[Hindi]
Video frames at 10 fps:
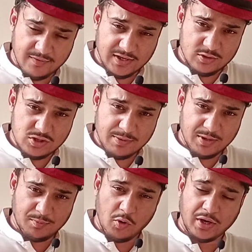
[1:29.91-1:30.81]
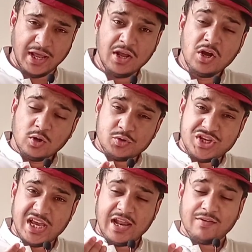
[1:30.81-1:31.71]
आर वाई न्यूज़ की भी रिपोर्ट है
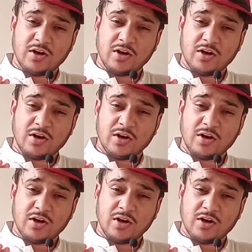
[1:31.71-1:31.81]
उसके अलावा